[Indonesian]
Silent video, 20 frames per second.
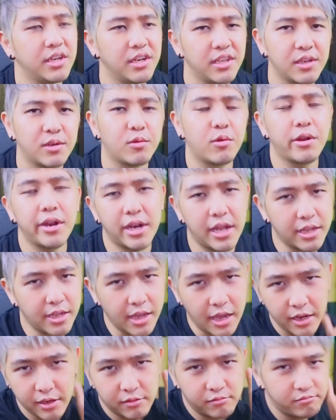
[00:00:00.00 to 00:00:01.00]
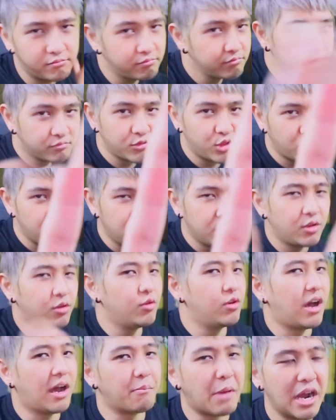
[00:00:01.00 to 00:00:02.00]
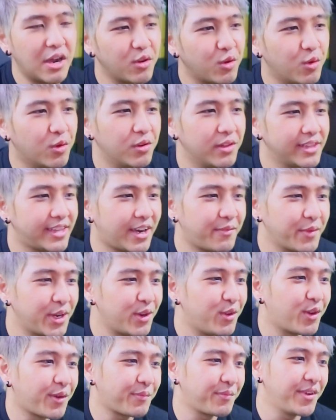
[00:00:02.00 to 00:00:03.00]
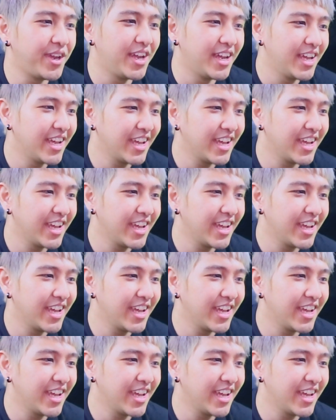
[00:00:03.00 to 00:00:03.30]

ini Kurenai Guy abangku Ultraman Orb ya